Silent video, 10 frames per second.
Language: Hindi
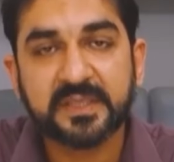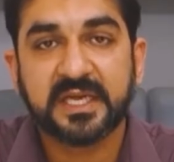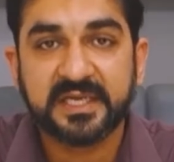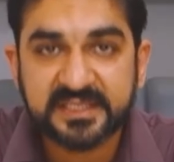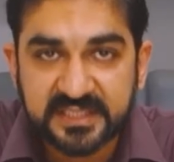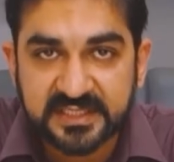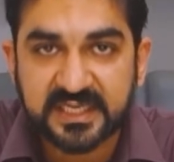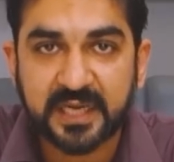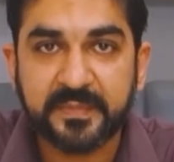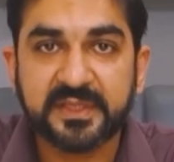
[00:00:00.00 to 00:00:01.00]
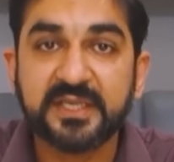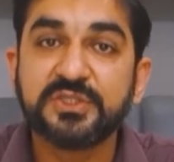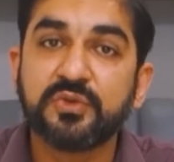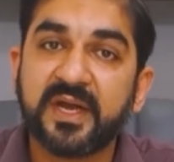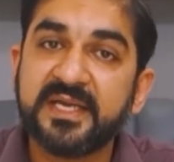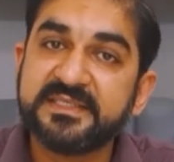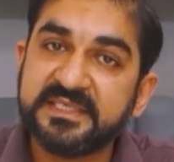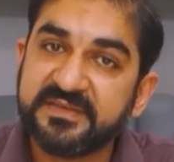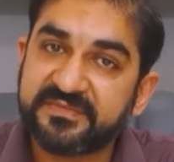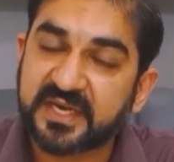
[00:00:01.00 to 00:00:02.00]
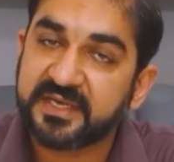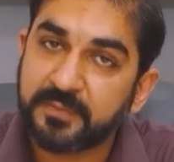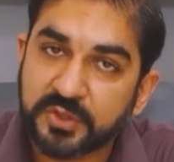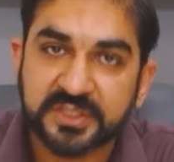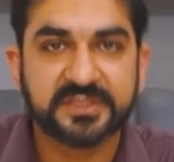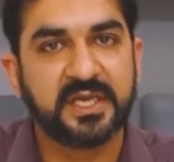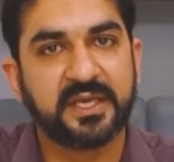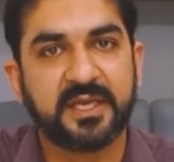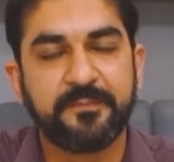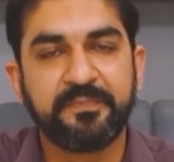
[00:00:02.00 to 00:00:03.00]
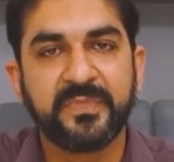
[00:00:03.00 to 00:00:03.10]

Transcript: बाद एडिशनल चार्ज भी था ज्वाइंट चीफ सेक्रेटरी बलूचिस्तान का